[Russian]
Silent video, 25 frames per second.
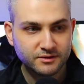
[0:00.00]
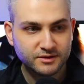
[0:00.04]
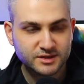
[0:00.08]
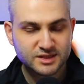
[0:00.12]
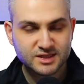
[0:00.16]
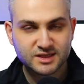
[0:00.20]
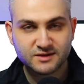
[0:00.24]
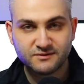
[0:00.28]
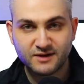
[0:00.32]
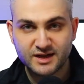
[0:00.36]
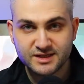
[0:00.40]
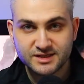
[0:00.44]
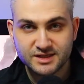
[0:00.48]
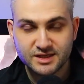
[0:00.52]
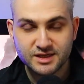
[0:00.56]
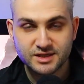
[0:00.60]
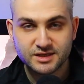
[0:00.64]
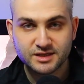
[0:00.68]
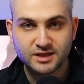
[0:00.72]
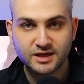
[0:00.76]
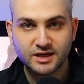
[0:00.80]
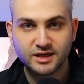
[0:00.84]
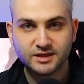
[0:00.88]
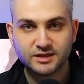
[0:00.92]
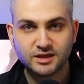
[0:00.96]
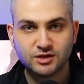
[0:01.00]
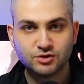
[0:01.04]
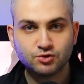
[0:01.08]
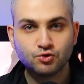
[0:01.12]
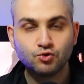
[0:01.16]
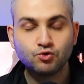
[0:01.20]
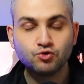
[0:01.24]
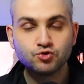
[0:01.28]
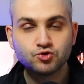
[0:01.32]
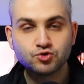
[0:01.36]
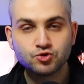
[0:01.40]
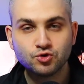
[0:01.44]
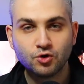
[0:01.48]
схватить этот
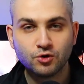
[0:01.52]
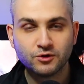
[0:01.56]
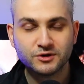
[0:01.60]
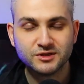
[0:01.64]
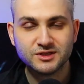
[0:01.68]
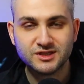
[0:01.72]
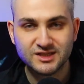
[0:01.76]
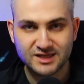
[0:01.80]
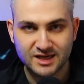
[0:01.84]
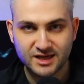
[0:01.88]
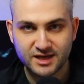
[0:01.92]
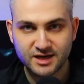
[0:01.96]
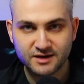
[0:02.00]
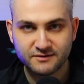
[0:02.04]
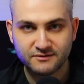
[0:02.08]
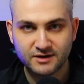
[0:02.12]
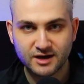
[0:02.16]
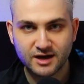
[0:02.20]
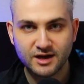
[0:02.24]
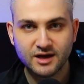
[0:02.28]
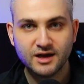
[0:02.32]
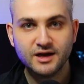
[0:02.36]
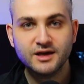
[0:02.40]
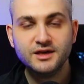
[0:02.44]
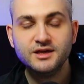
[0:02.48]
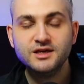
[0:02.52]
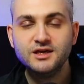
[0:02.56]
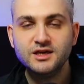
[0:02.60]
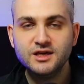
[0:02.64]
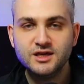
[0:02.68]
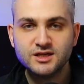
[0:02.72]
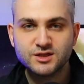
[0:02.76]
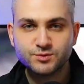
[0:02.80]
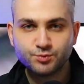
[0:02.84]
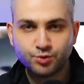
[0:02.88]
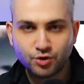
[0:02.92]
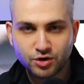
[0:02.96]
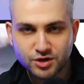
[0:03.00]
кусок дерева и
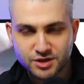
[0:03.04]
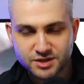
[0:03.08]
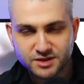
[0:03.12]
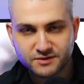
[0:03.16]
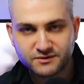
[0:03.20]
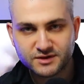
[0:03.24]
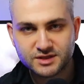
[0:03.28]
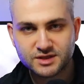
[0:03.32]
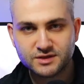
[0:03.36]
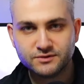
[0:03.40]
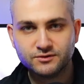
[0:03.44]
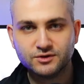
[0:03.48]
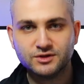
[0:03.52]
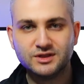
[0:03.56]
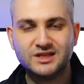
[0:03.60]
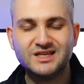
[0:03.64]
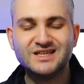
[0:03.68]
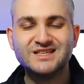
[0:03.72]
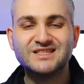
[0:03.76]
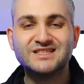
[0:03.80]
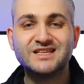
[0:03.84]
использовать его для